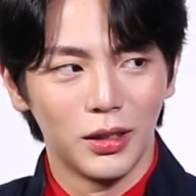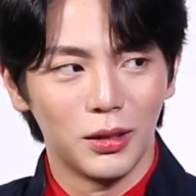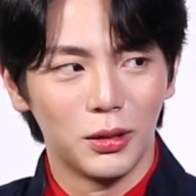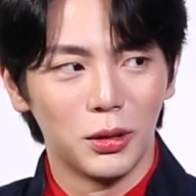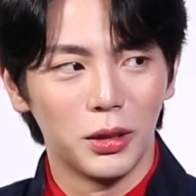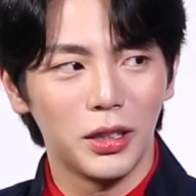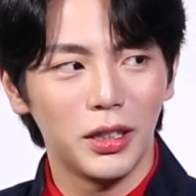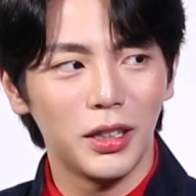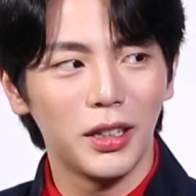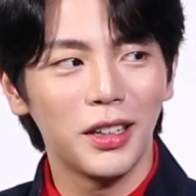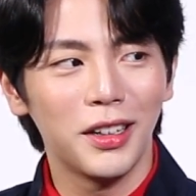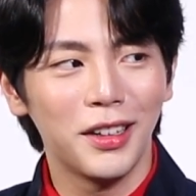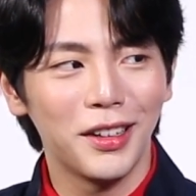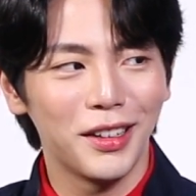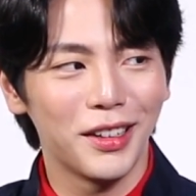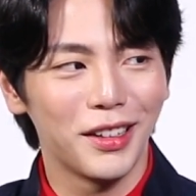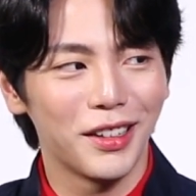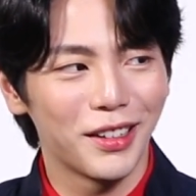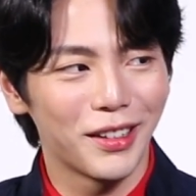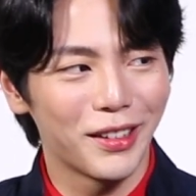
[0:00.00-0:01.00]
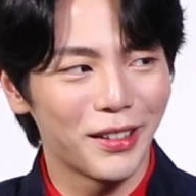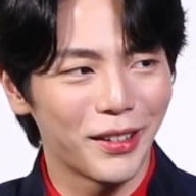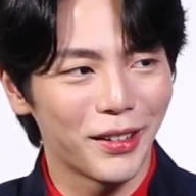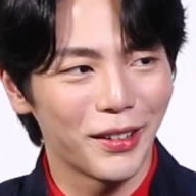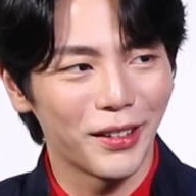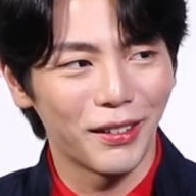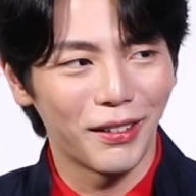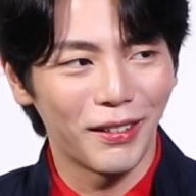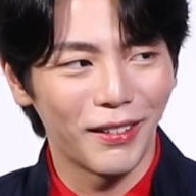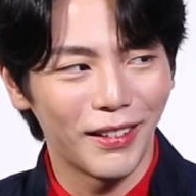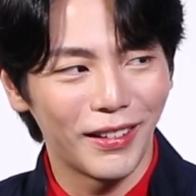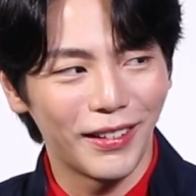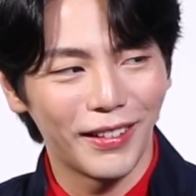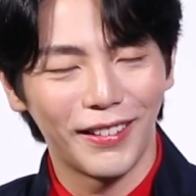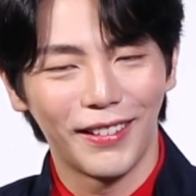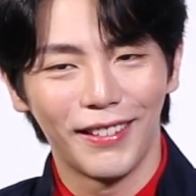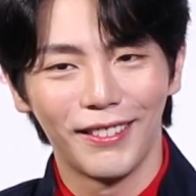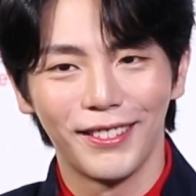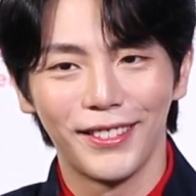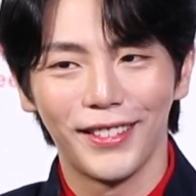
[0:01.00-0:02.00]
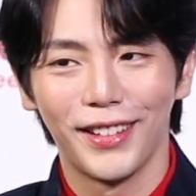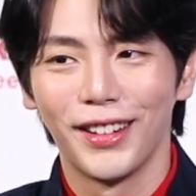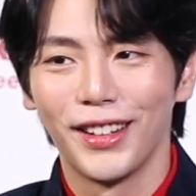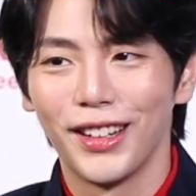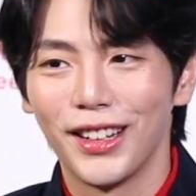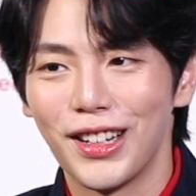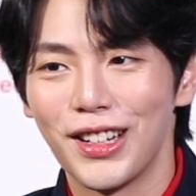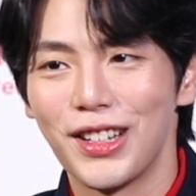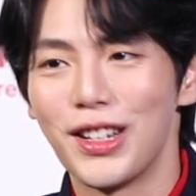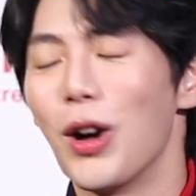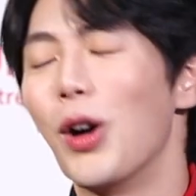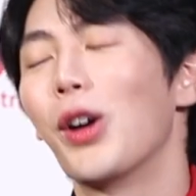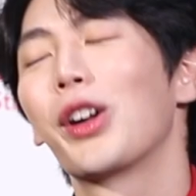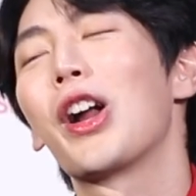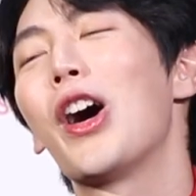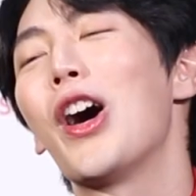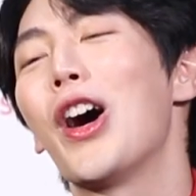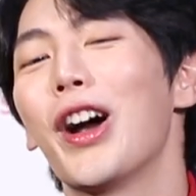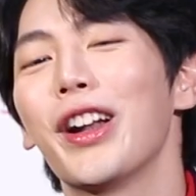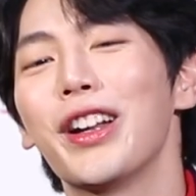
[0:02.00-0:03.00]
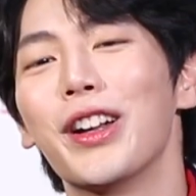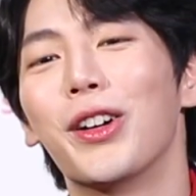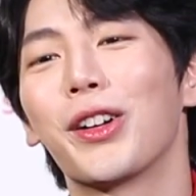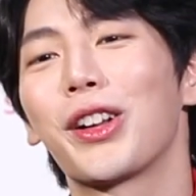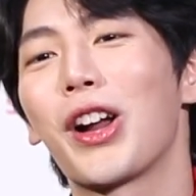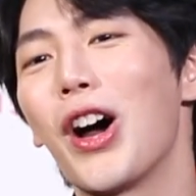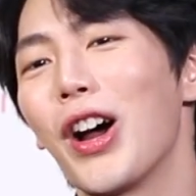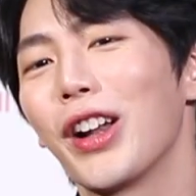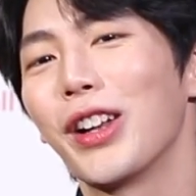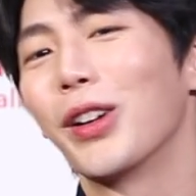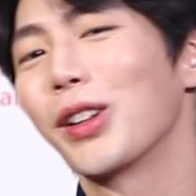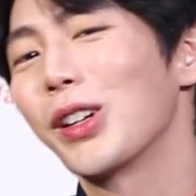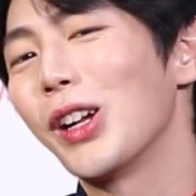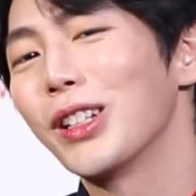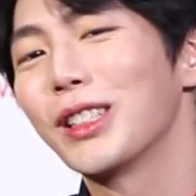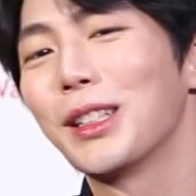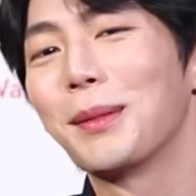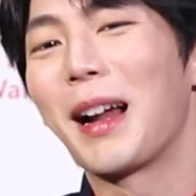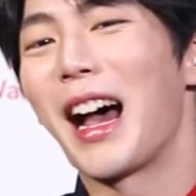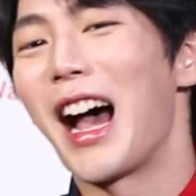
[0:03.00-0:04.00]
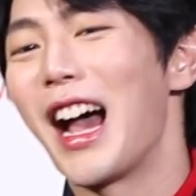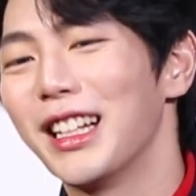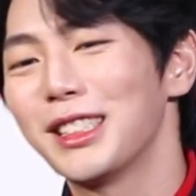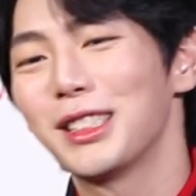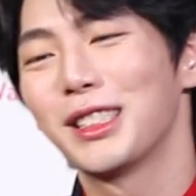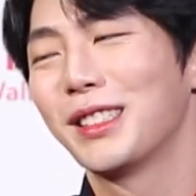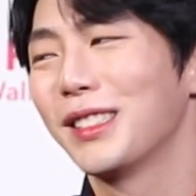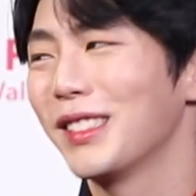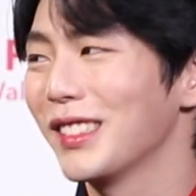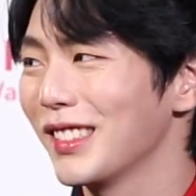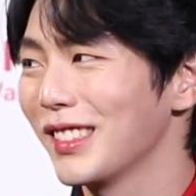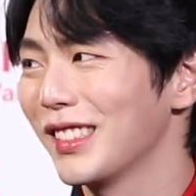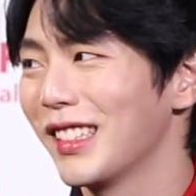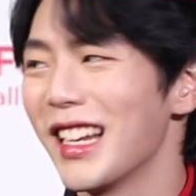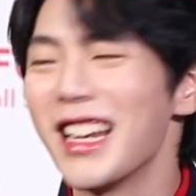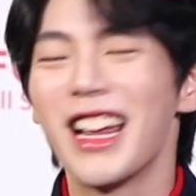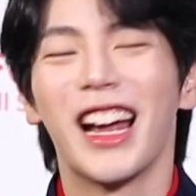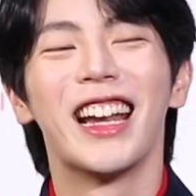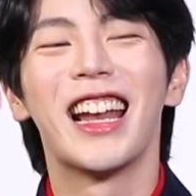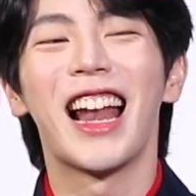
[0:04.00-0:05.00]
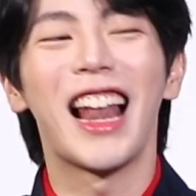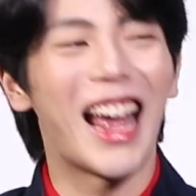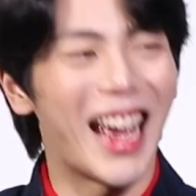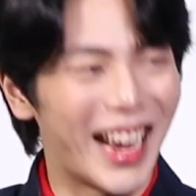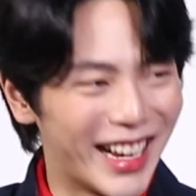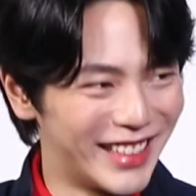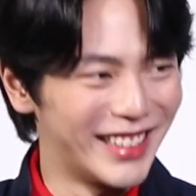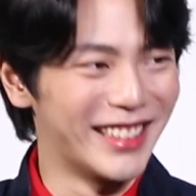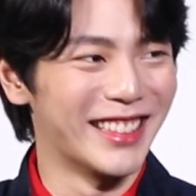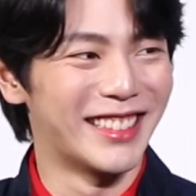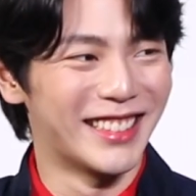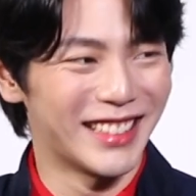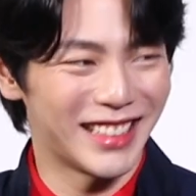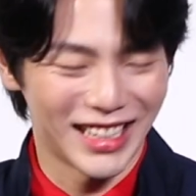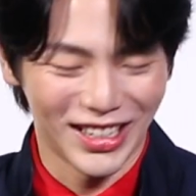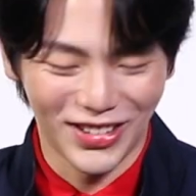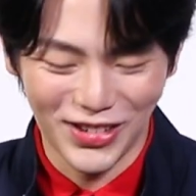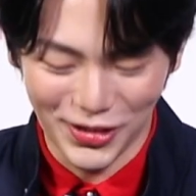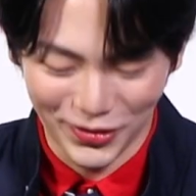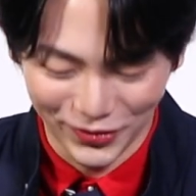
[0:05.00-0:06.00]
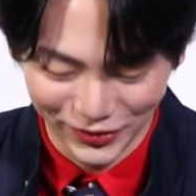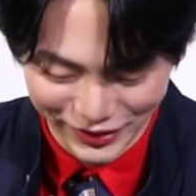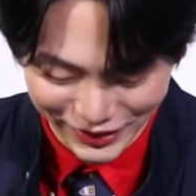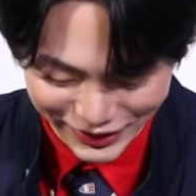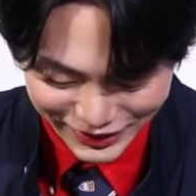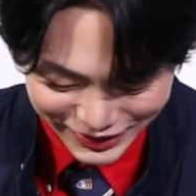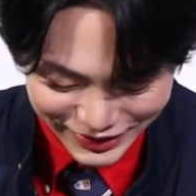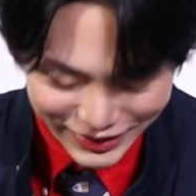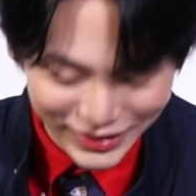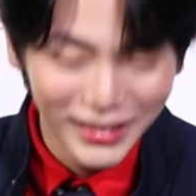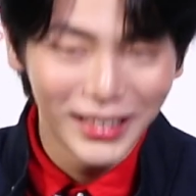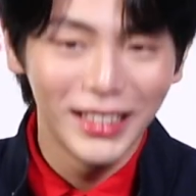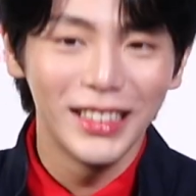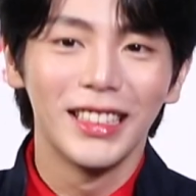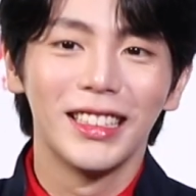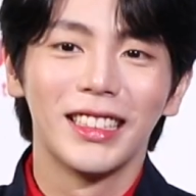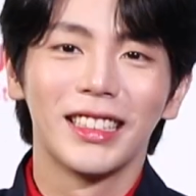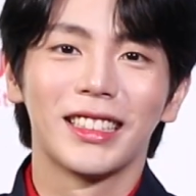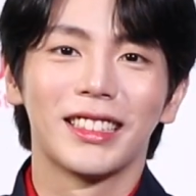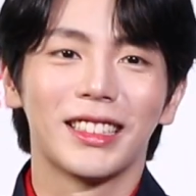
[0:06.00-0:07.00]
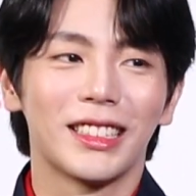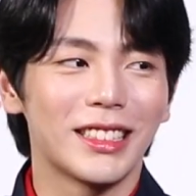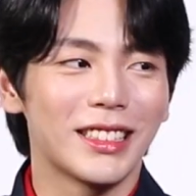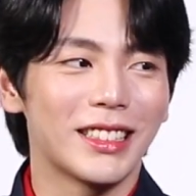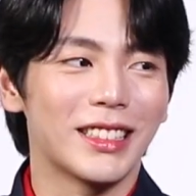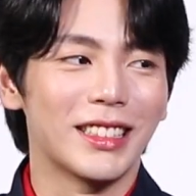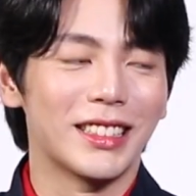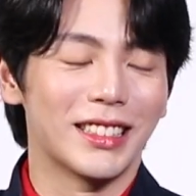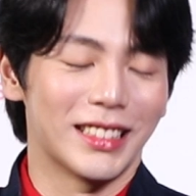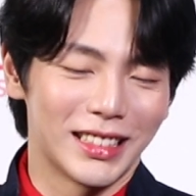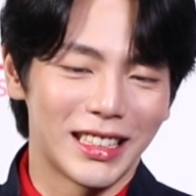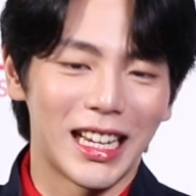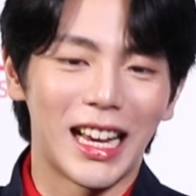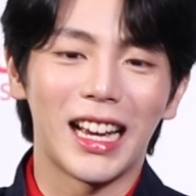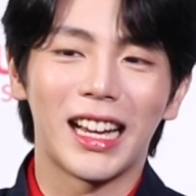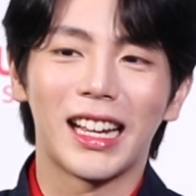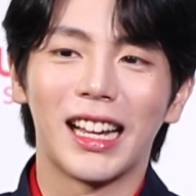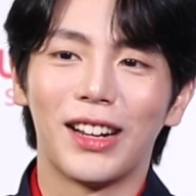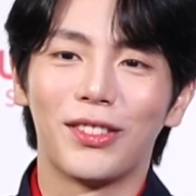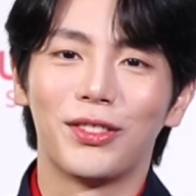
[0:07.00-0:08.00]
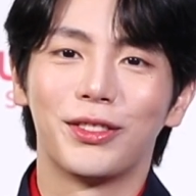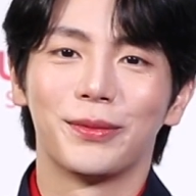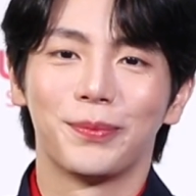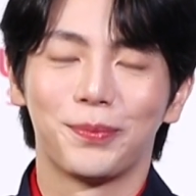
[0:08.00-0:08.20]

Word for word: อุ้ยเดี๋ยวรอ เดี๋ยวรอ เดี๋ยวรอเซอร์ไพรส์เดือนนี้แหละครับผมก็คือเดี๋ยวจะมีอะไร ใช่ครับ